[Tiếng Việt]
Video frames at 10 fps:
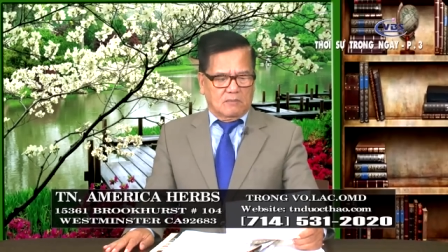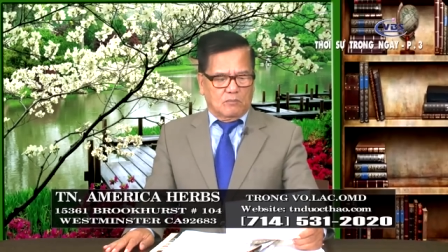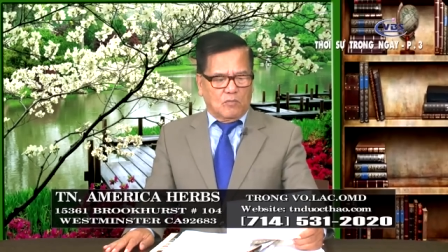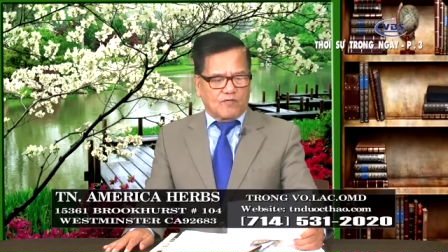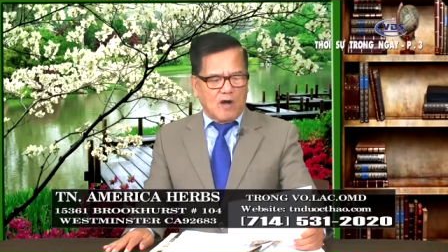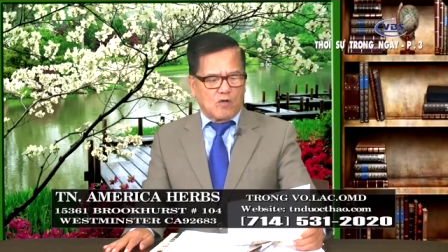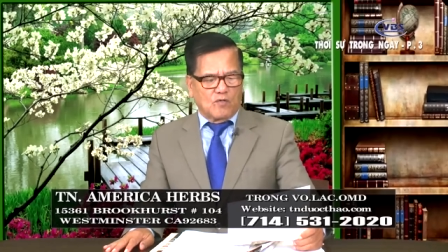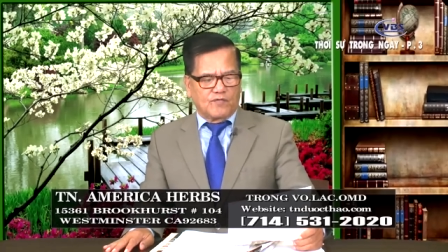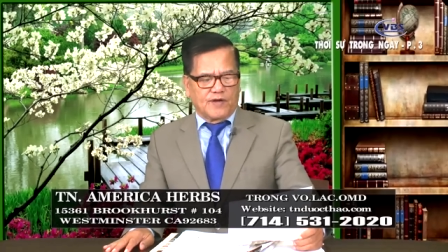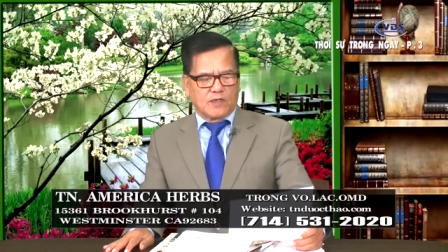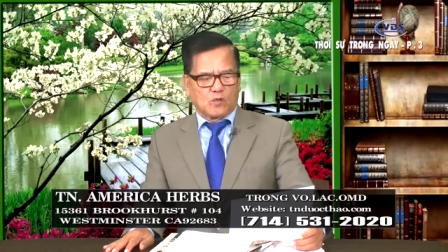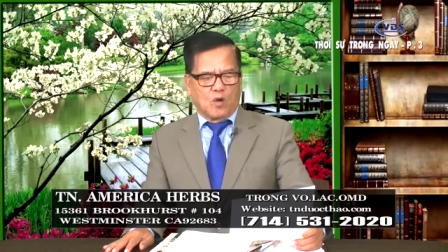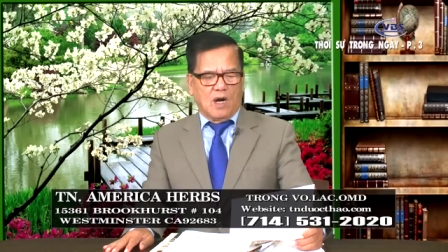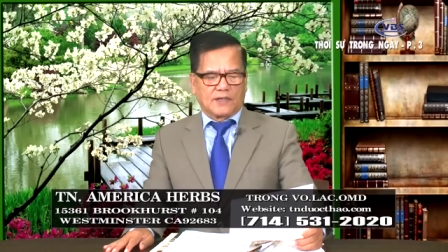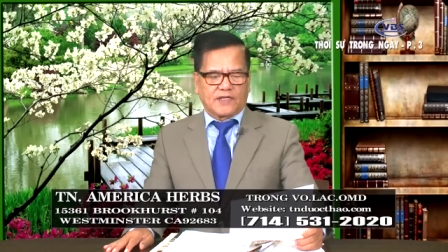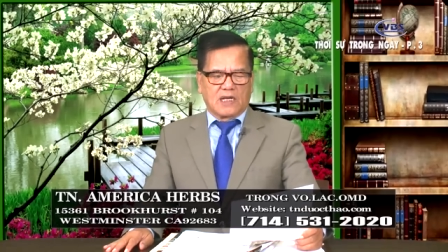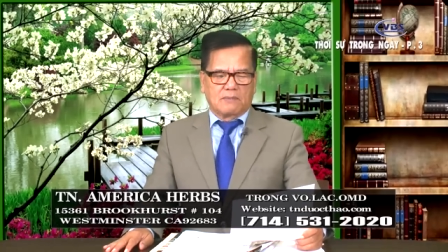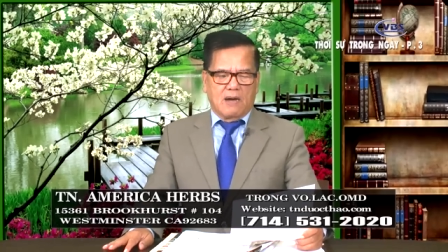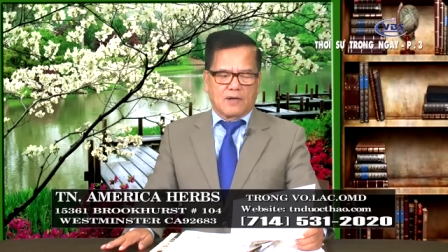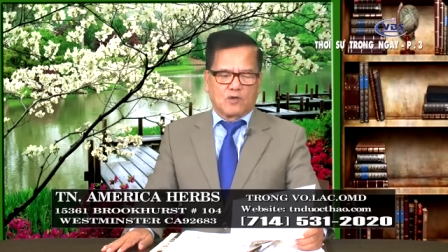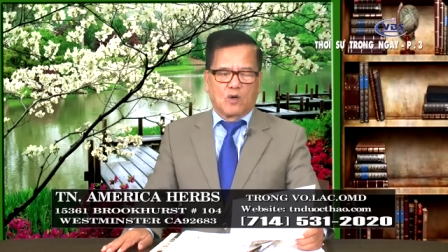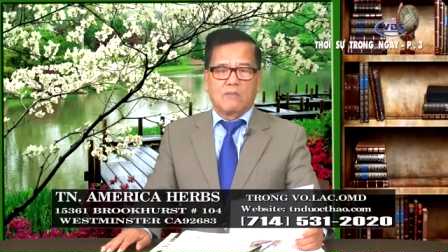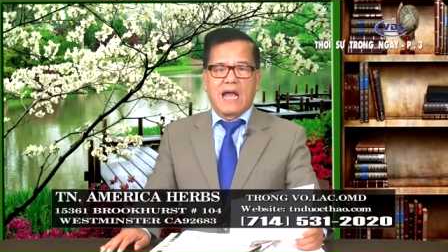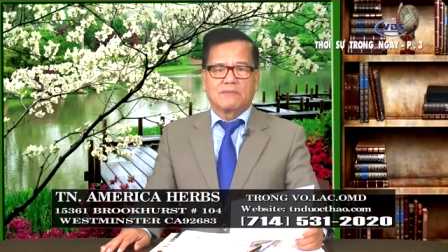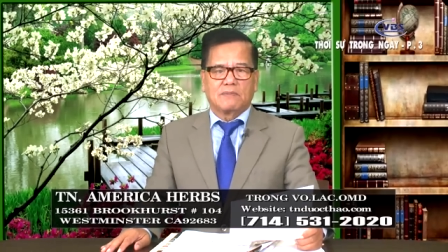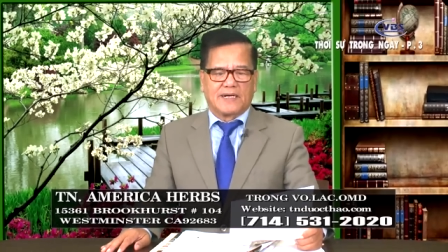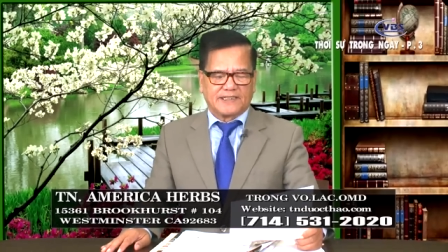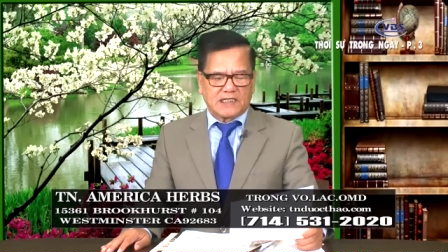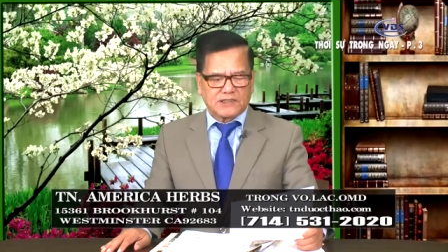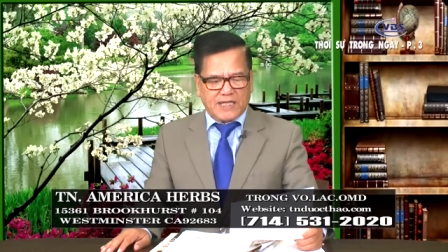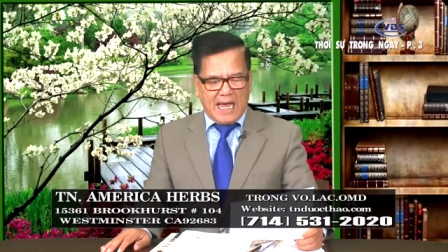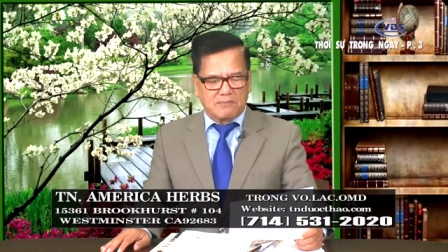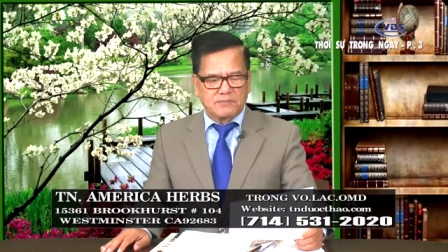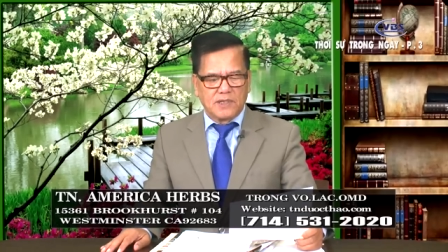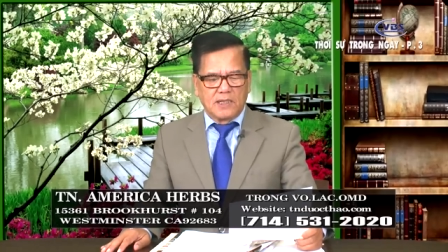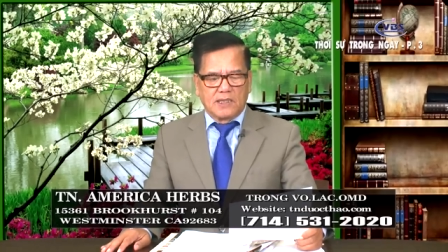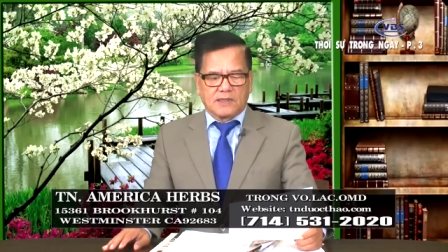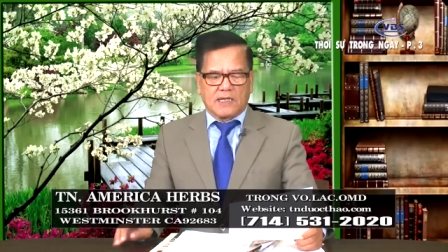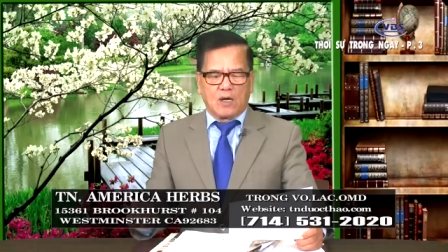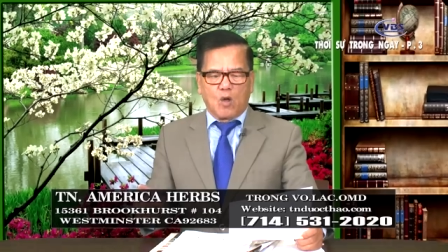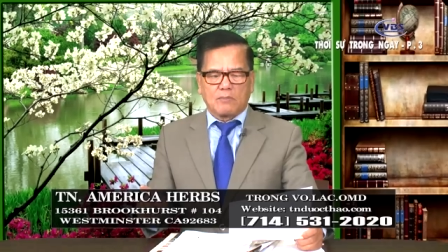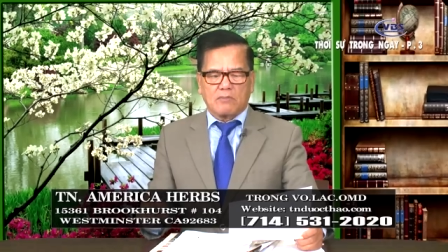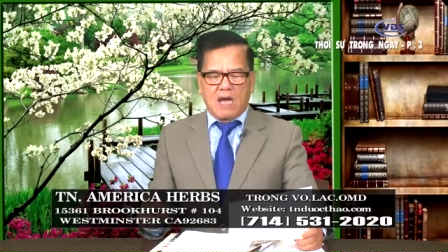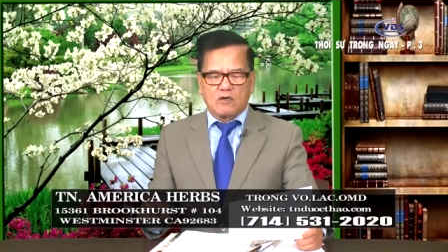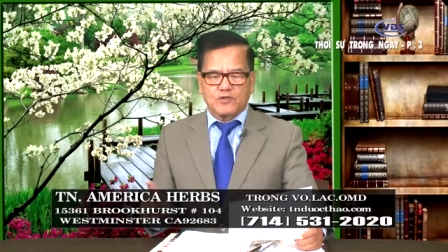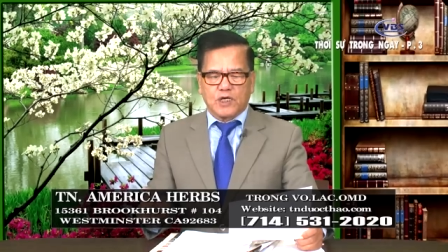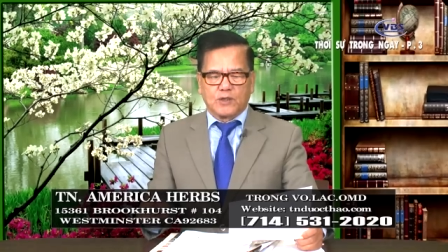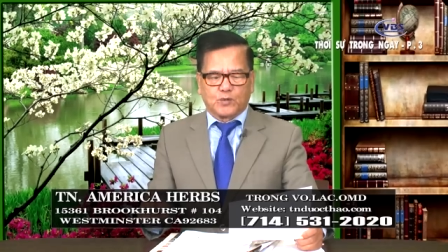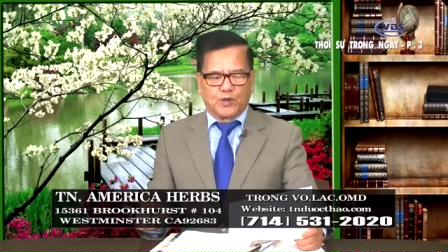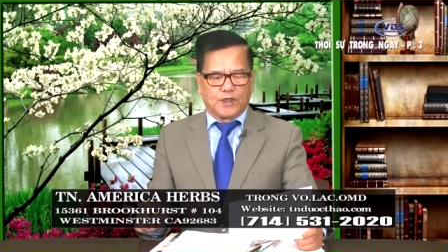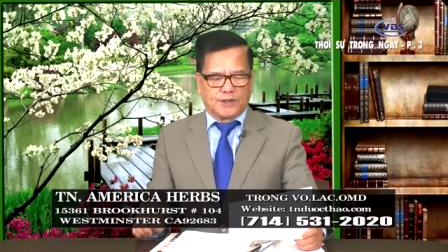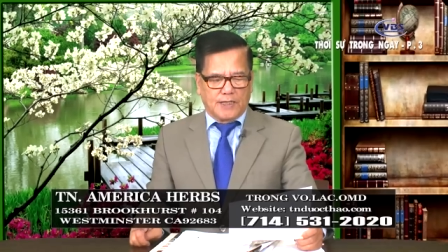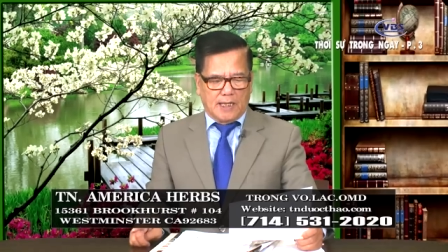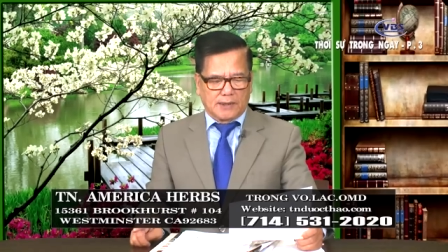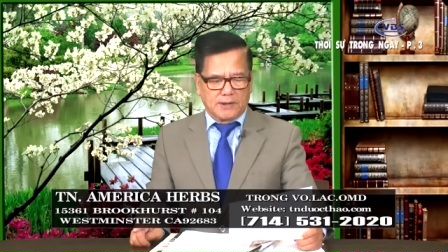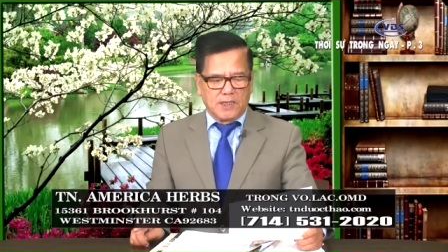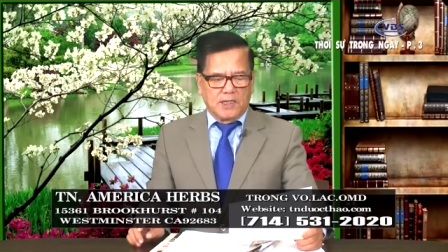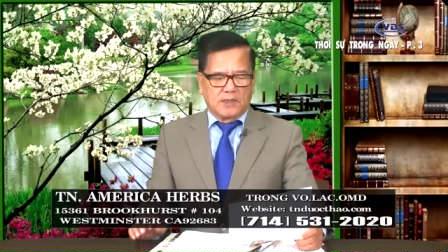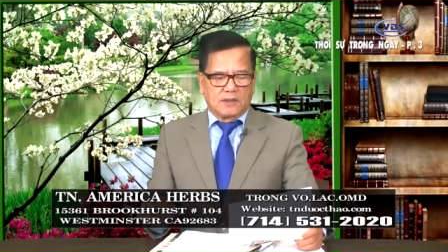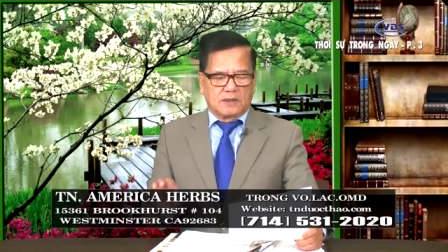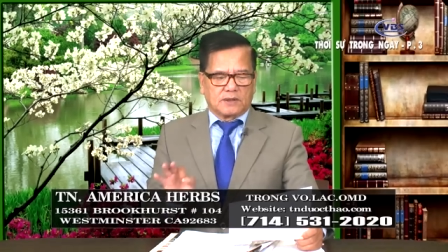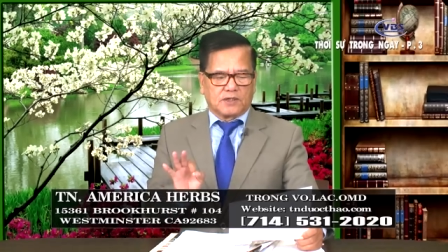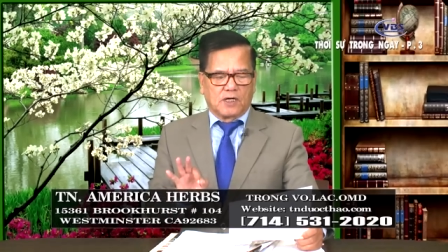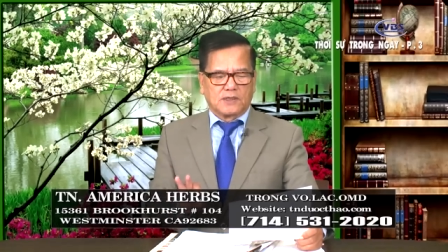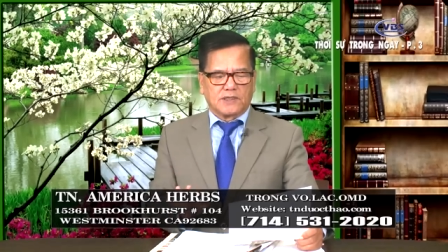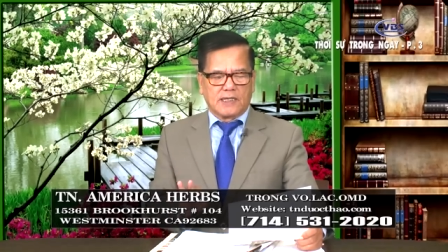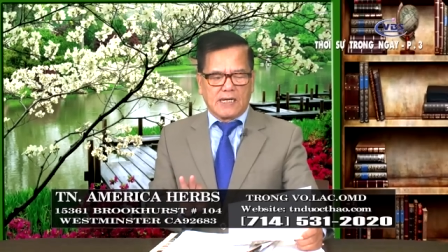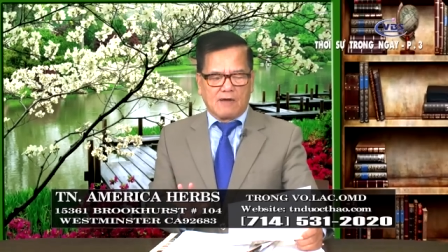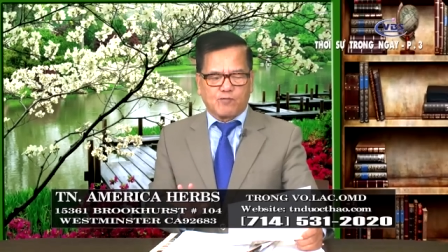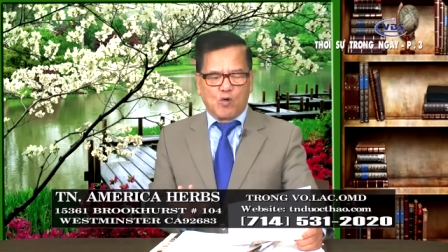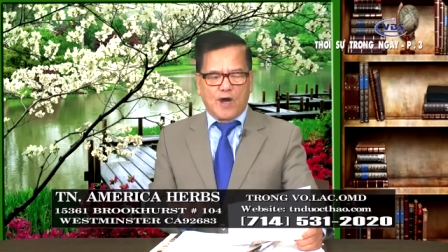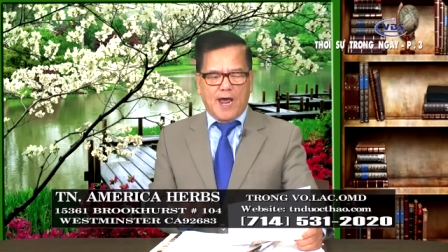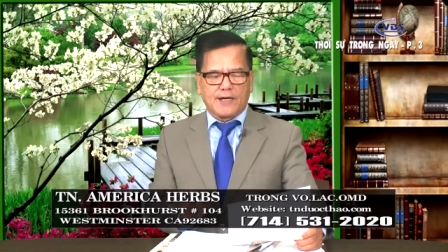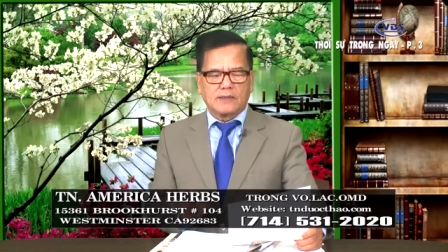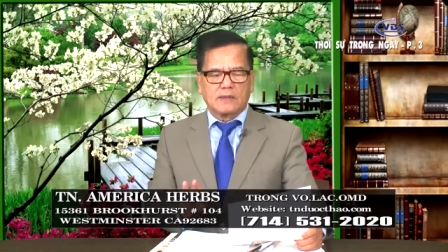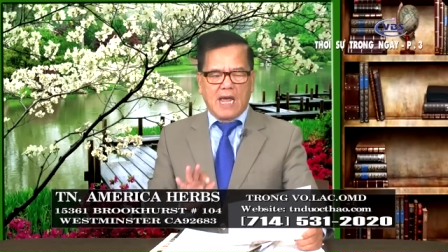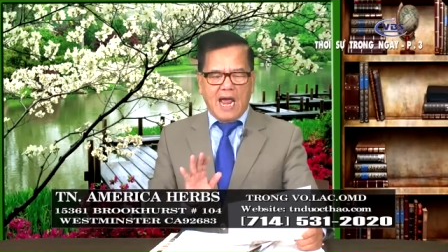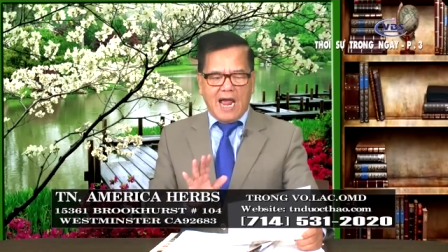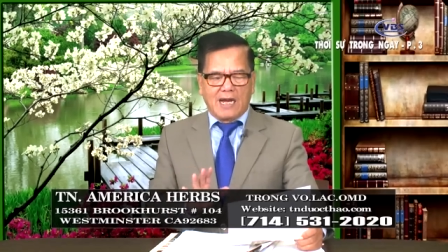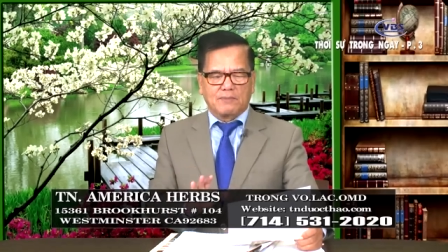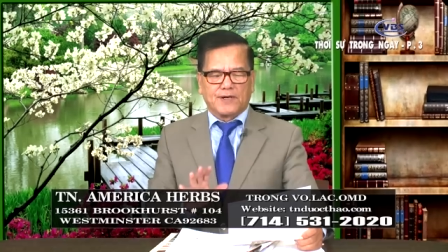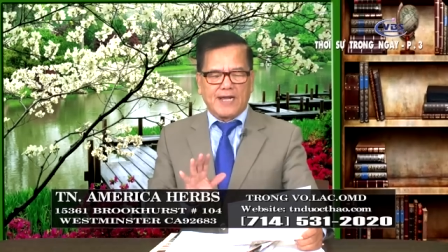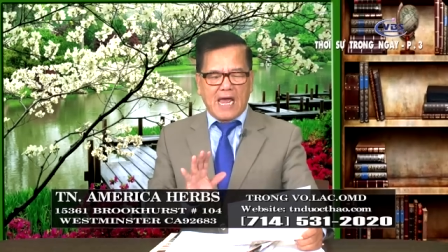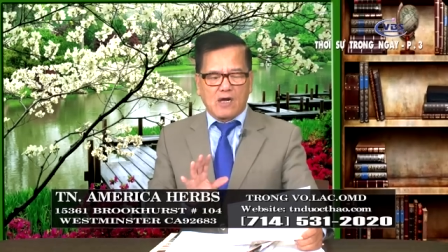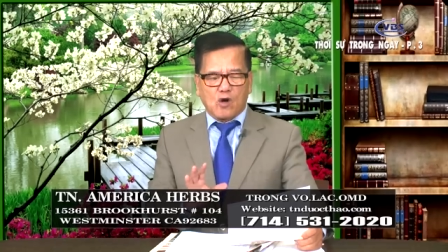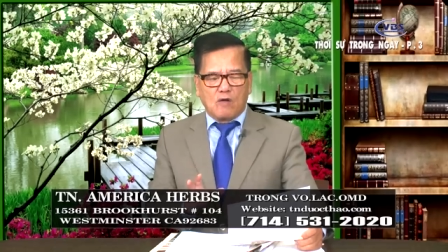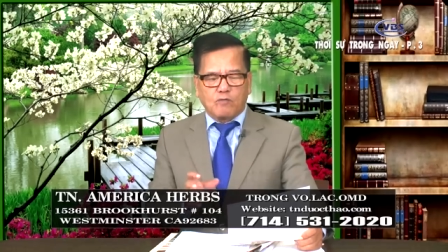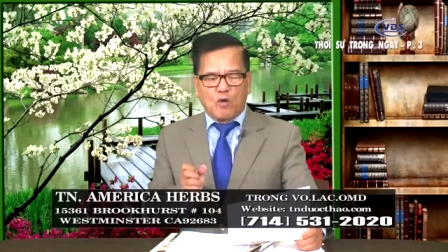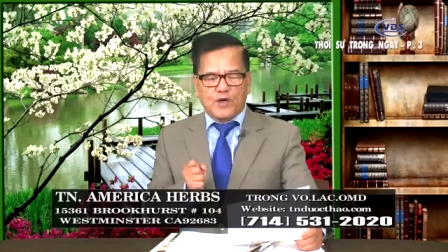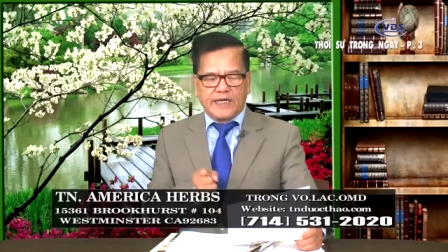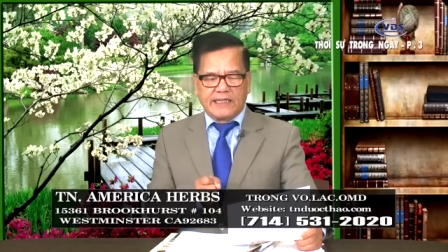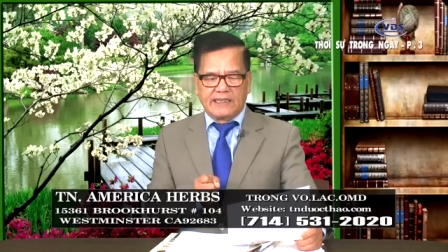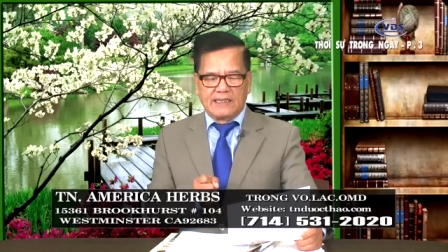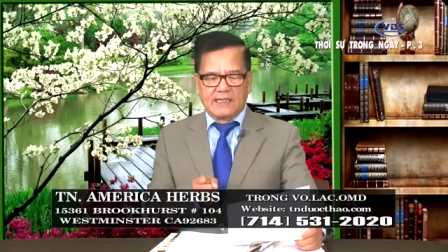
Một phát ngôn viên của Taliban hôm hai mươi bảy tháng tám đã loan báo trên Twitter rằng thường dân Afghan, ai mà đang có vũ khí,